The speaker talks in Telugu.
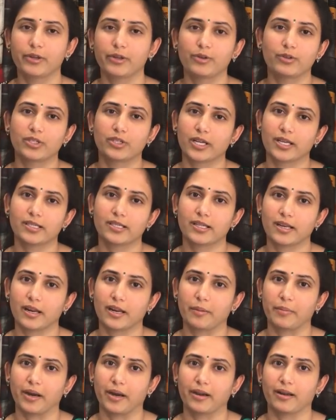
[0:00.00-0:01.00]
ఇవి యూజ్
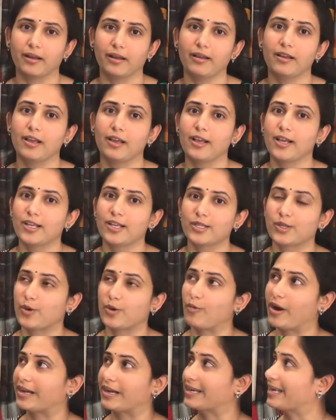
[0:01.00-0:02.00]
చేస్తాను అనమాట సో
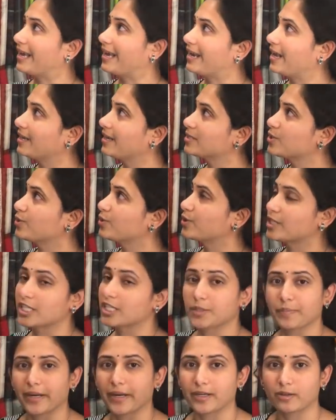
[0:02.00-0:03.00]
వాటిని ఎలా స్టోర్
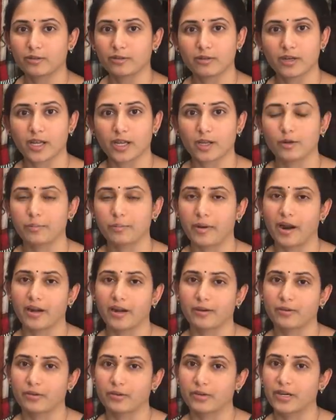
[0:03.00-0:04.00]
చేసి పెట్టుకుంటాను
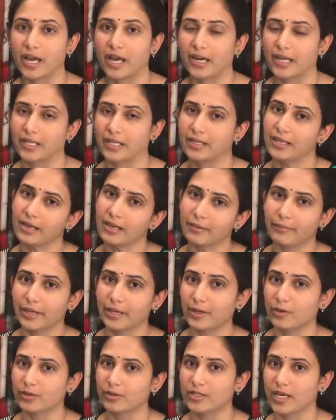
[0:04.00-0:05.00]
పాడవకుండా అనేది
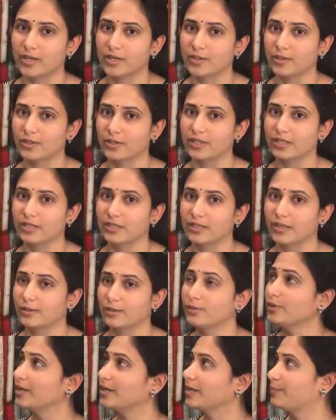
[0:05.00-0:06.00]
మీకు ఒకసారి
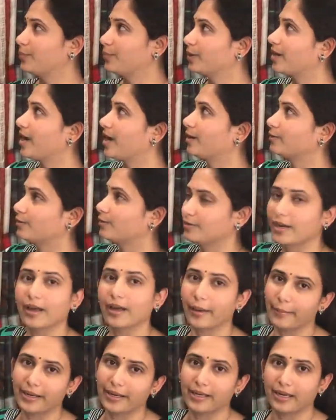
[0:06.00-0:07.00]
చూపిస్తాను ఇప్పుడు కాకుండా
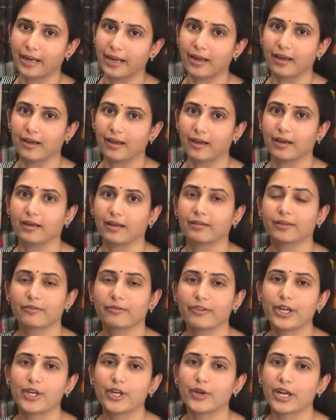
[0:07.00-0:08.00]
ఐ మీన్
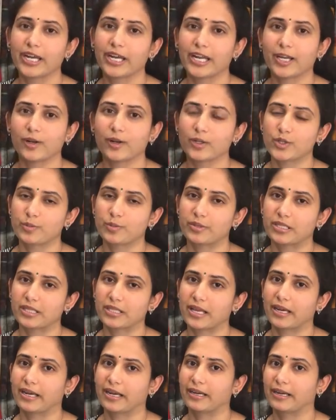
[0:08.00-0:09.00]
వీడియో ఎండింగ్లో
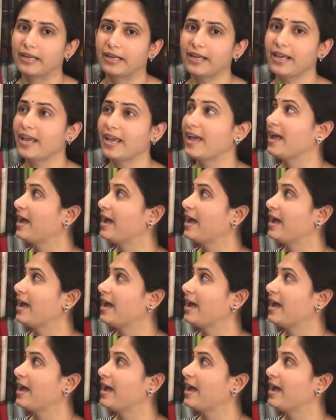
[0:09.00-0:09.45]
చూపిస్తానండి